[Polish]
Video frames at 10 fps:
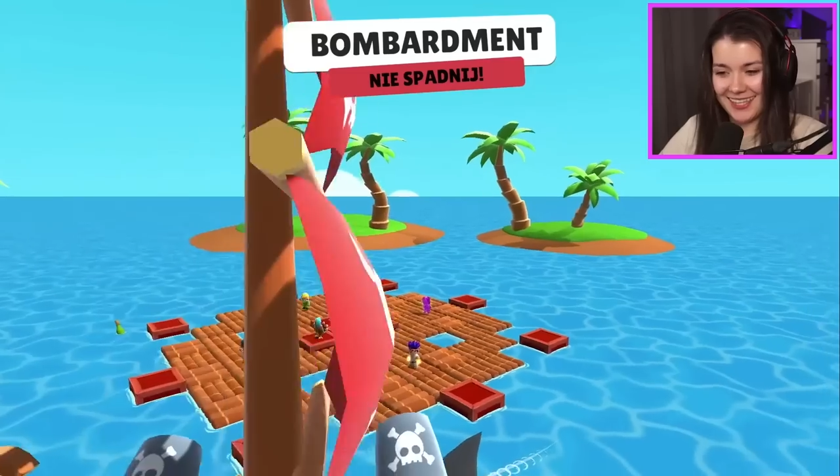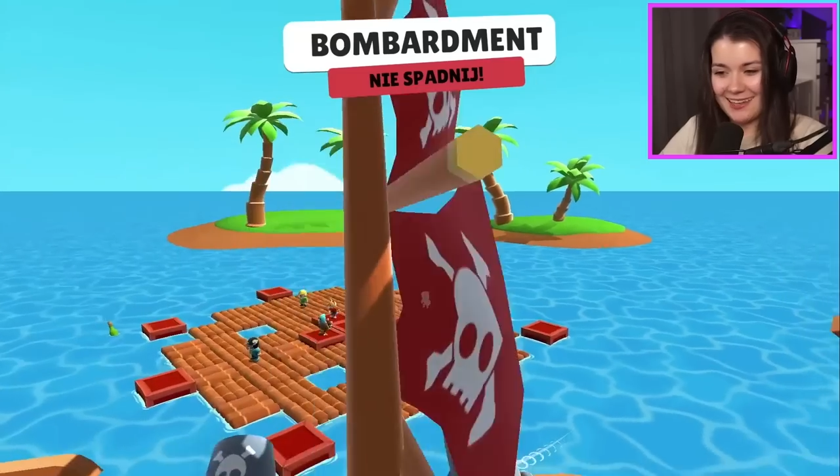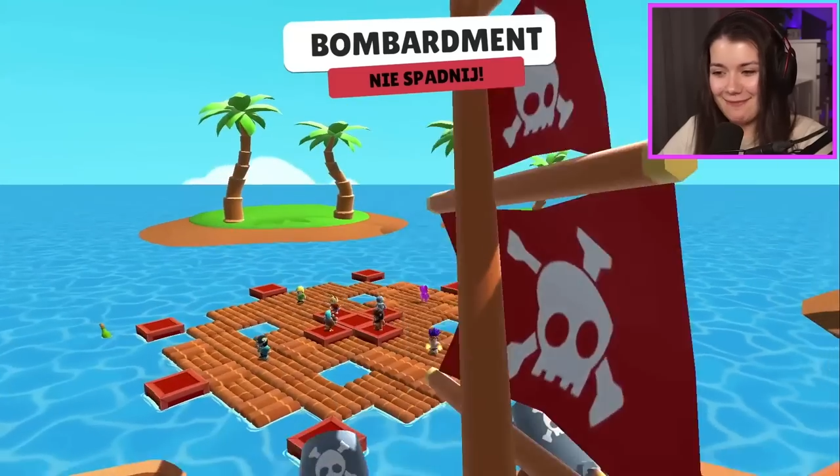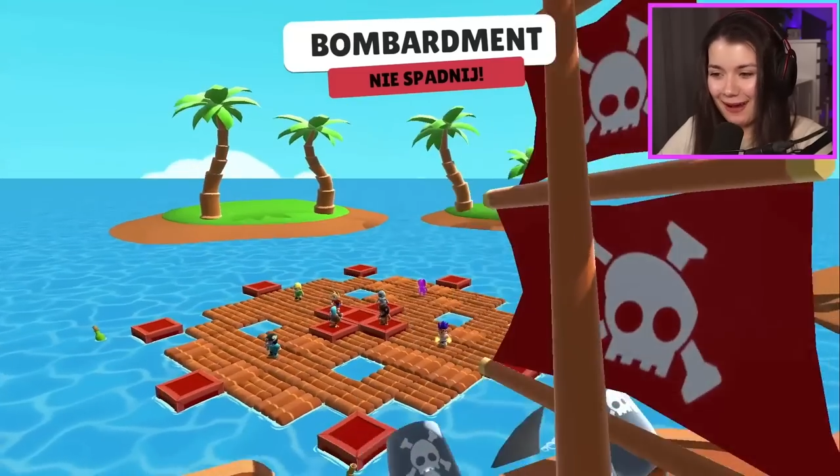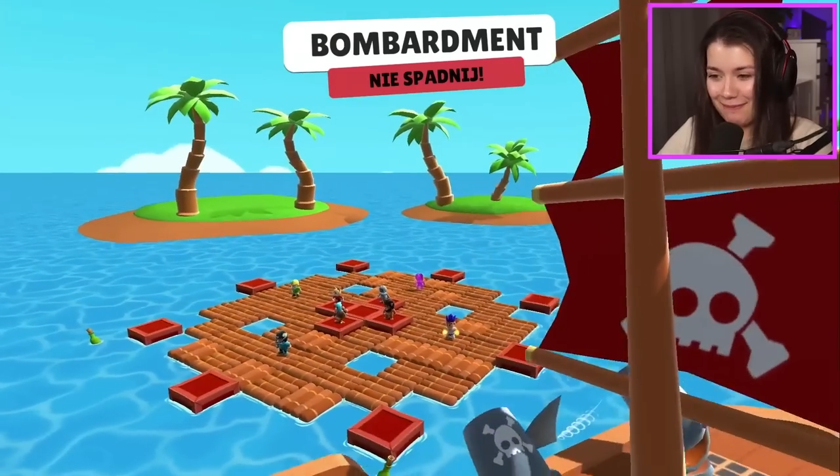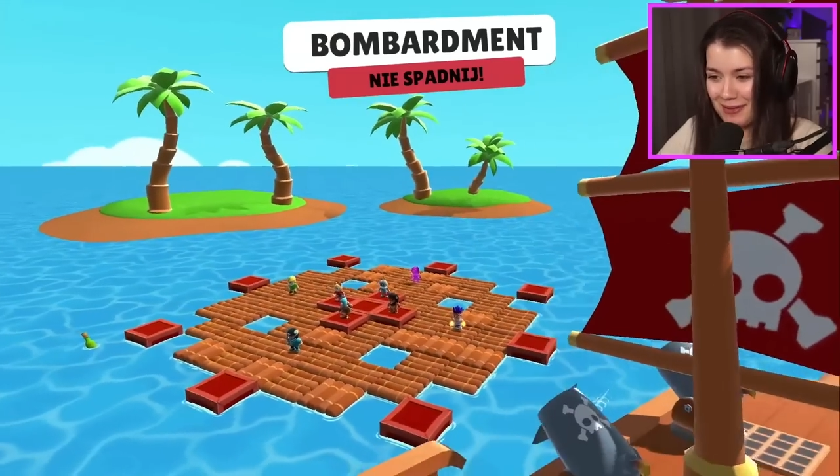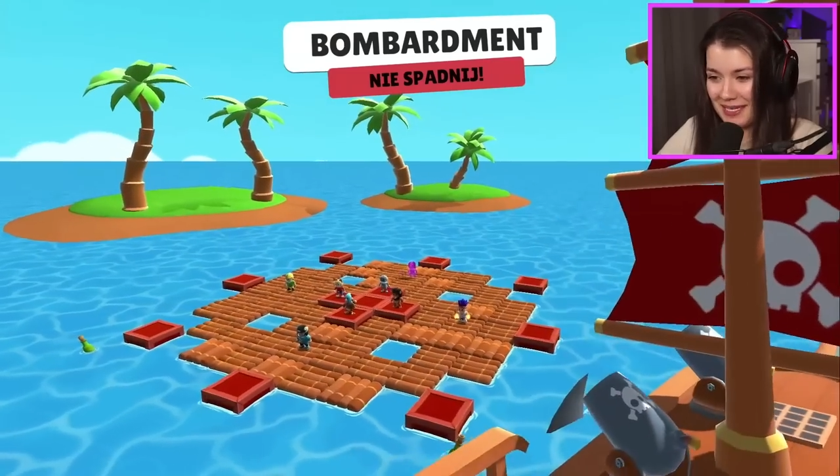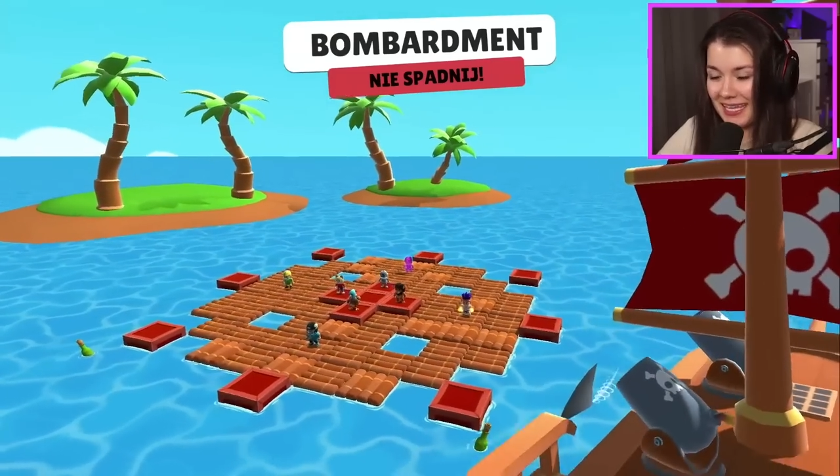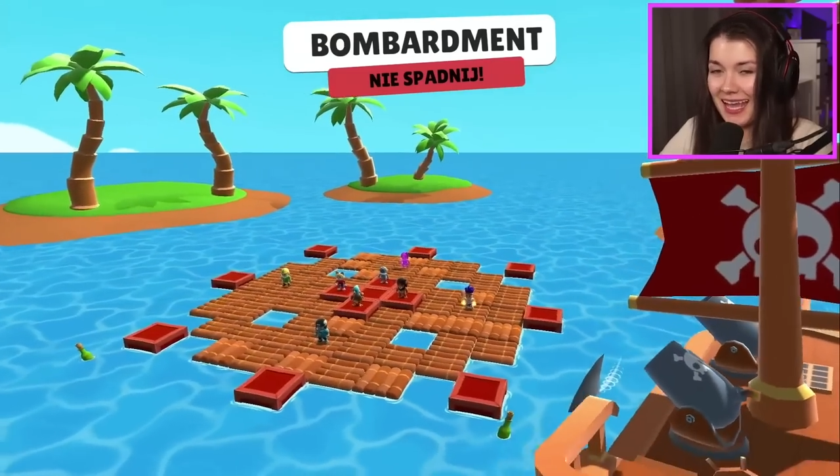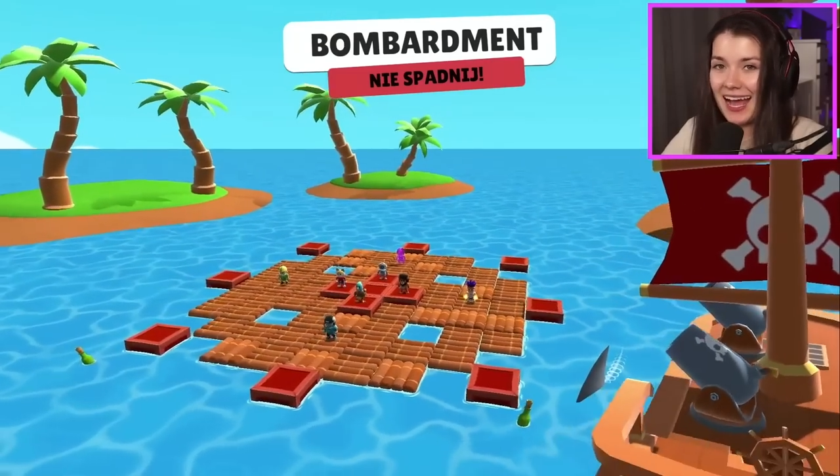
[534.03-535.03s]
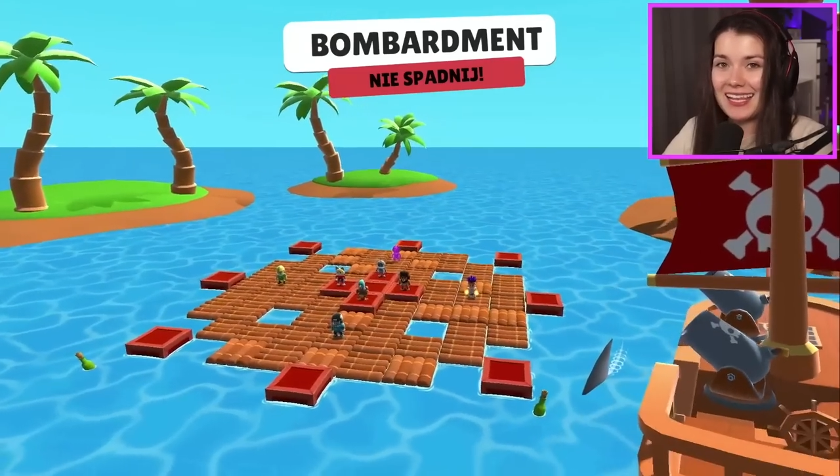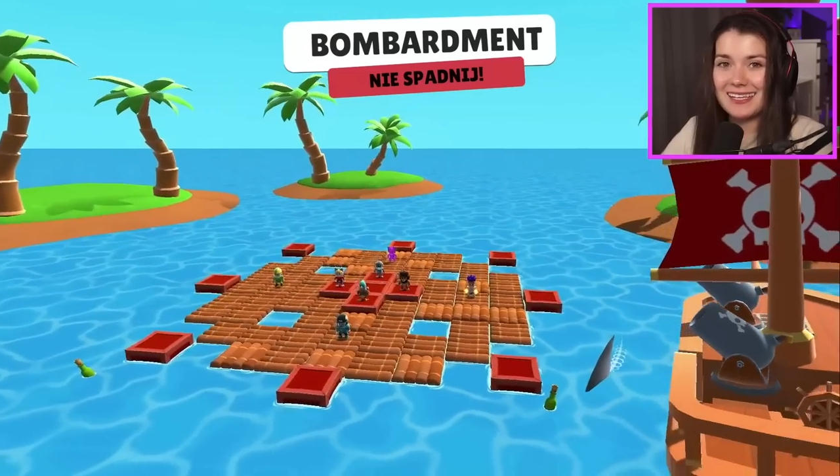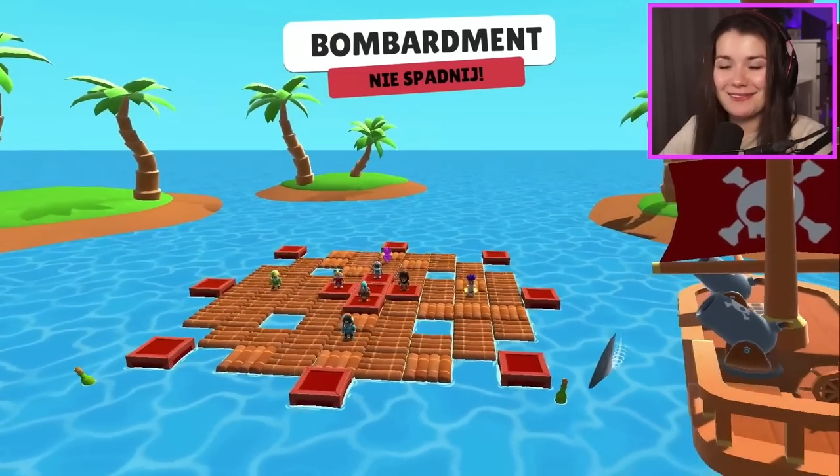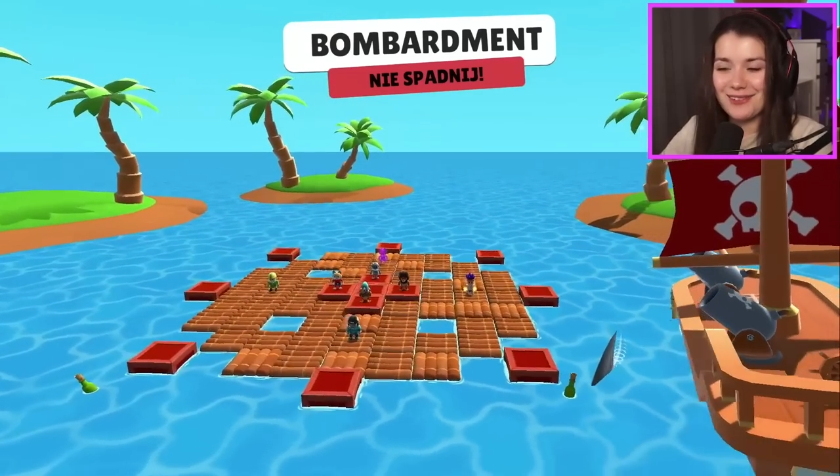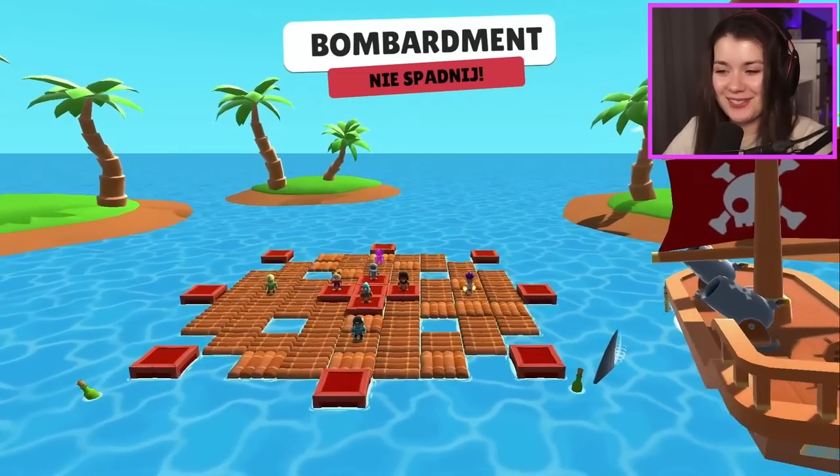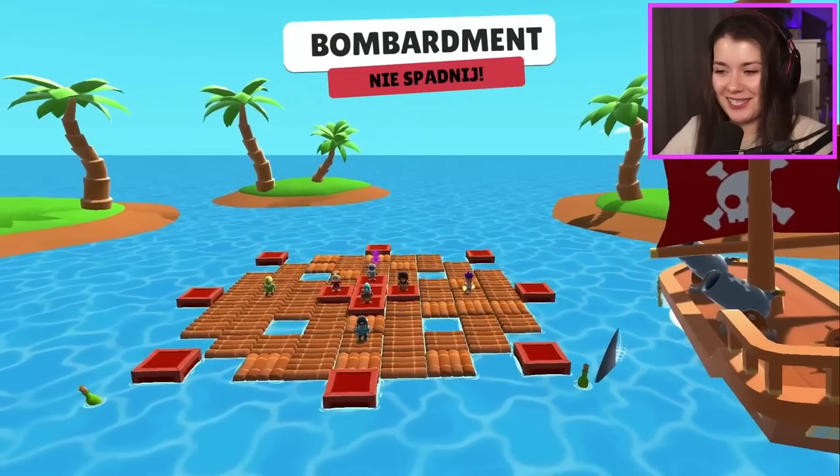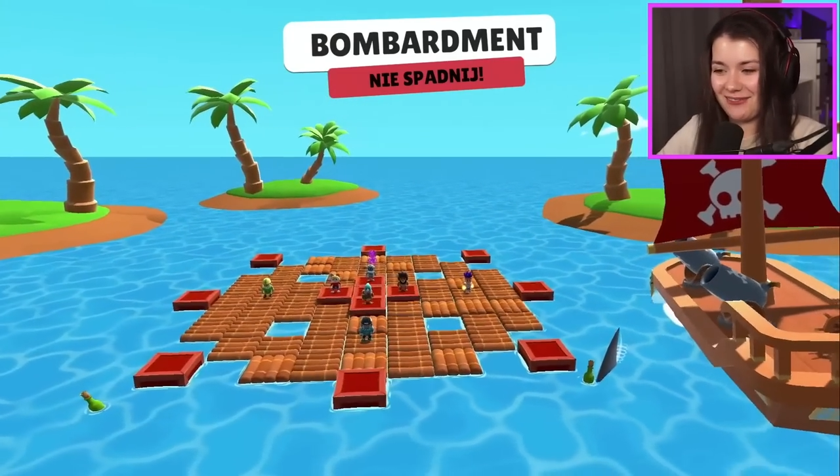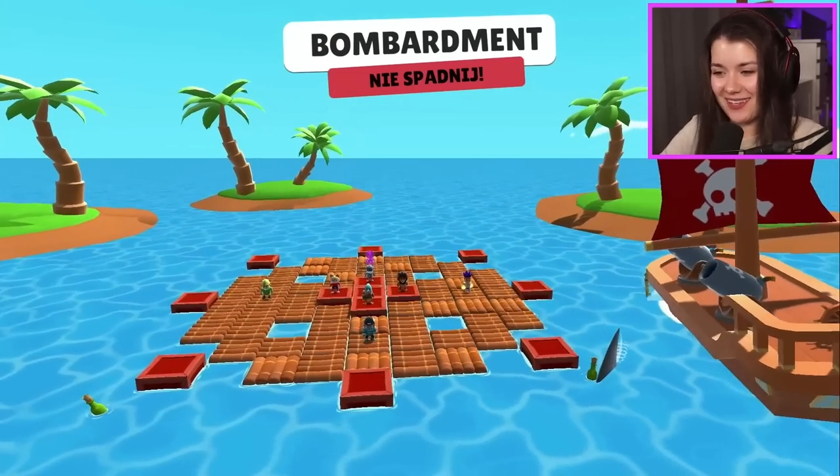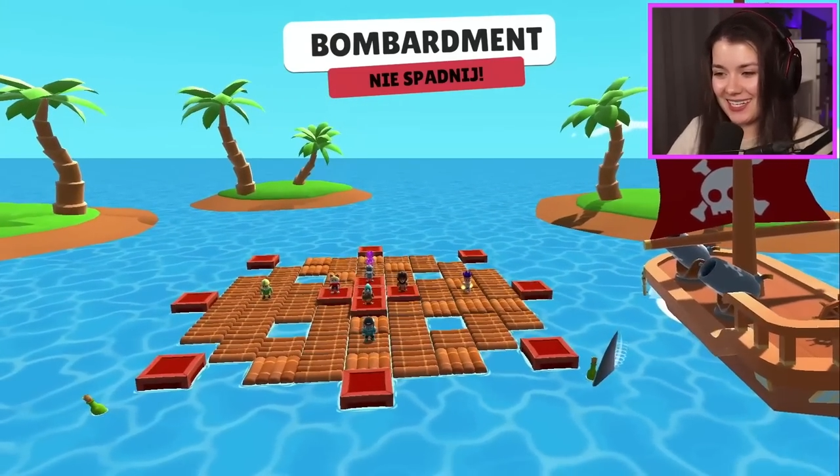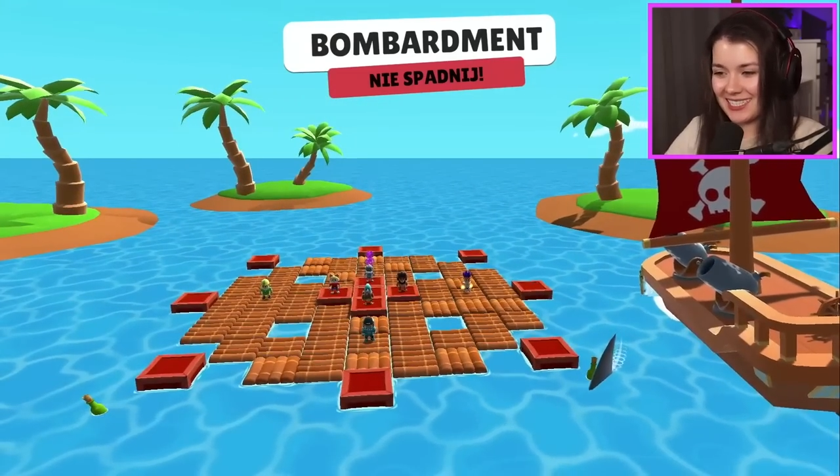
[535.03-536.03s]
tej mapki, ale muszę
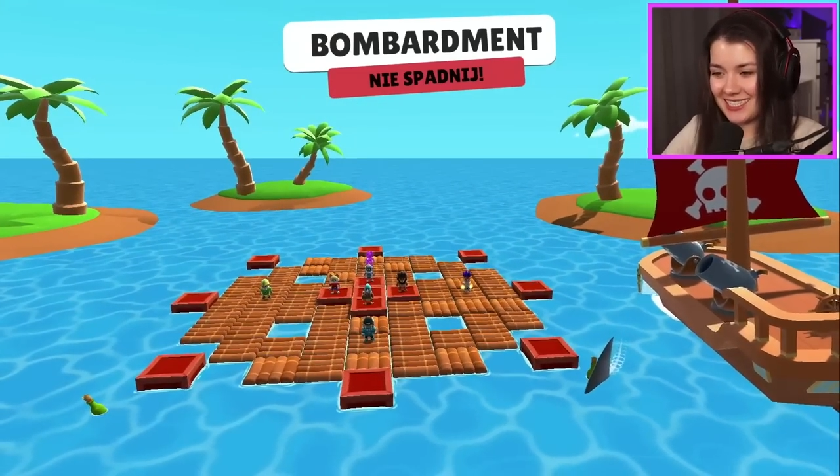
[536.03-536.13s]
wygrać